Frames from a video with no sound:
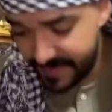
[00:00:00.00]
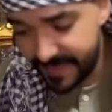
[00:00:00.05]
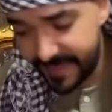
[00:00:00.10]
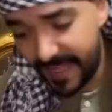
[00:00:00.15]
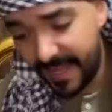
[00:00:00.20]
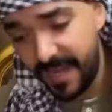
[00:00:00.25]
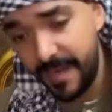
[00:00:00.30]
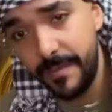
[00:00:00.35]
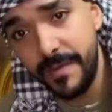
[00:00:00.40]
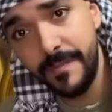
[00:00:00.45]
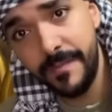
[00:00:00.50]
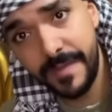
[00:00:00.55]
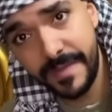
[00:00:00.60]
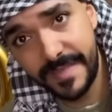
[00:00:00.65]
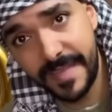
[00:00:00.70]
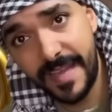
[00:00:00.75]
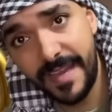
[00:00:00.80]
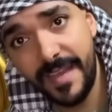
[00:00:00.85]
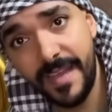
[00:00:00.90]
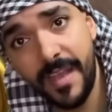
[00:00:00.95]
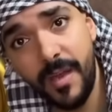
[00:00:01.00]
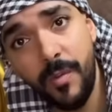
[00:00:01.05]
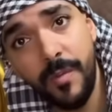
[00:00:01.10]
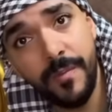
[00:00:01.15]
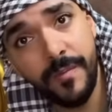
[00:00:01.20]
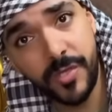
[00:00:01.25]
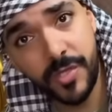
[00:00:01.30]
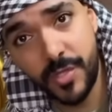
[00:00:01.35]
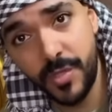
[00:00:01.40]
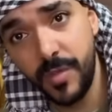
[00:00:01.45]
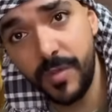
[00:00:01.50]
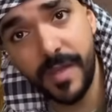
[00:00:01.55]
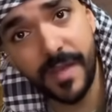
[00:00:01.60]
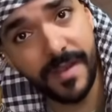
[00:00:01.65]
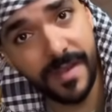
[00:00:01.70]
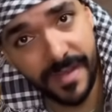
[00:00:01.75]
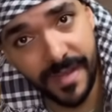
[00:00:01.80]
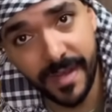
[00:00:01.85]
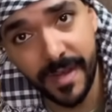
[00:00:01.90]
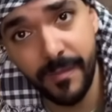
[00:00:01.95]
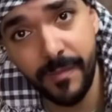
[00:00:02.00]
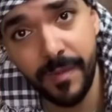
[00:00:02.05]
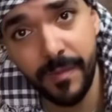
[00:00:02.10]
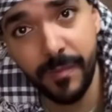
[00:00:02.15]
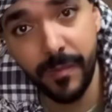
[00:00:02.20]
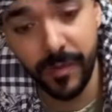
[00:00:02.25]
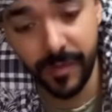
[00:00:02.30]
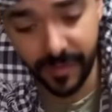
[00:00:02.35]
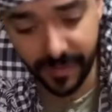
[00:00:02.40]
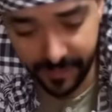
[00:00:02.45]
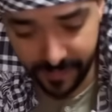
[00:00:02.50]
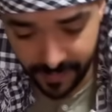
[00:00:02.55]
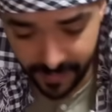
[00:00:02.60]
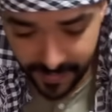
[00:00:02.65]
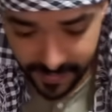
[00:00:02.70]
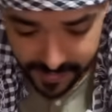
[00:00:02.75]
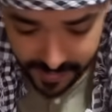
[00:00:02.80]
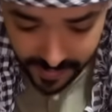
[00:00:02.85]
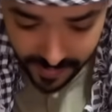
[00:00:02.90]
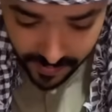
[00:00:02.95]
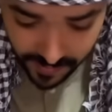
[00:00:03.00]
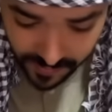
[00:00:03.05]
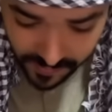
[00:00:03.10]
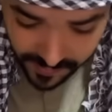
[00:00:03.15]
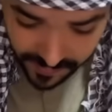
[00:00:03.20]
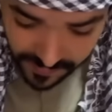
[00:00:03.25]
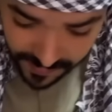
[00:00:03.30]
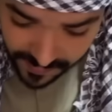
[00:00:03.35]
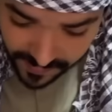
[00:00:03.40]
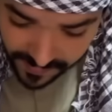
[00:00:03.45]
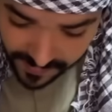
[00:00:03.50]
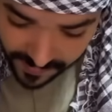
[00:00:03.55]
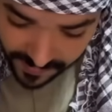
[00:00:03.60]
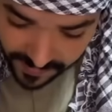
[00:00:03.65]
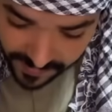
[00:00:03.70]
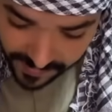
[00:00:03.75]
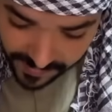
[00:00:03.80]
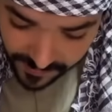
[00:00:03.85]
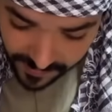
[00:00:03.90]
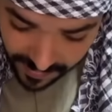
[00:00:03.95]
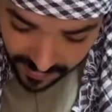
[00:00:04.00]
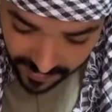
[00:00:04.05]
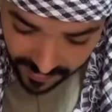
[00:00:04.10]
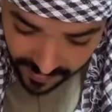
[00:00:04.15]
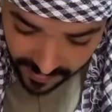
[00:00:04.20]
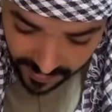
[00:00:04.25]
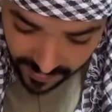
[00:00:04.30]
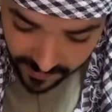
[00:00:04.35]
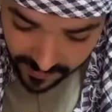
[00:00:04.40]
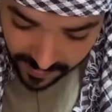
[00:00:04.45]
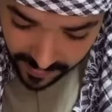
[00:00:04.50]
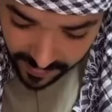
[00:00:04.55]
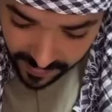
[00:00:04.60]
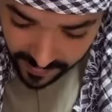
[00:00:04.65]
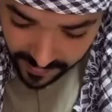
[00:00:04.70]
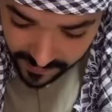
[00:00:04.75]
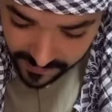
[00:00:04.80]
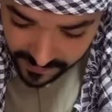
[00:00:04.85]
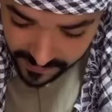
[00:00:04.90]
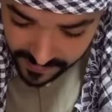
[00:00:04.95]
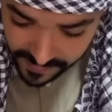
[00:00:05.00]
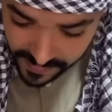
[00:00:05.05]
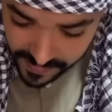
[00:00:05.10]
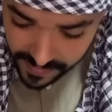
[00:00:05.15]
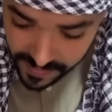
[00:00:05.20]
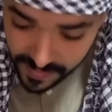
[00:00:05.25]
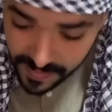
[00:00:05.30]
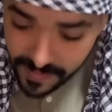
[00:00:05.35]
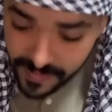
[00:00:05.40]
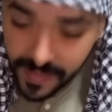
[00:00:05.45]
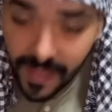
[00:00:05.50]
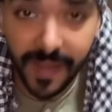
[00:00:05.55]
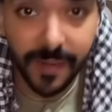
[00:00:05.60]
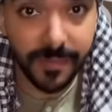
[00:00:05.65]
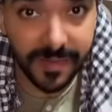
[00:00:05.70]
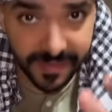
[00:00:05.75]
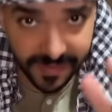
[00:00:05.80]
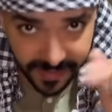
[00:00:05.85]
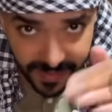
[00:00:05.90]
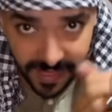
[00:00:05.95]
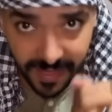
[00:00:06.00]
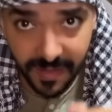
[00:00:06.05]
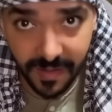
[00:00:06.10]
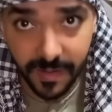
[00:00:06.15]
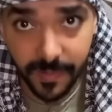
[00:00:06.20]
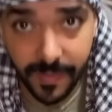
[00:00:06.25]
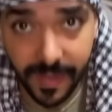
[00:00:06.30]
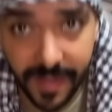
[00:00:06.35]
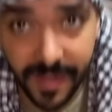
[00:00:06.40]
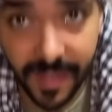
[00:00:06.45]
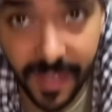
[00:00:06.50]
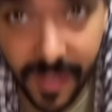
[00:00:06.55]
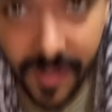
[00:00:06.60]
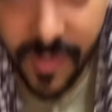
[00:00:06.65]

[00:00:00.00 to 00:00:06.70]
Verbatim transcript: زعلانه زعلانه قوي من الشوكه انا أقرب بالمغرف خلاص حنون بسم الله الرحمن الرحيم تعال بس تعال قرب عليها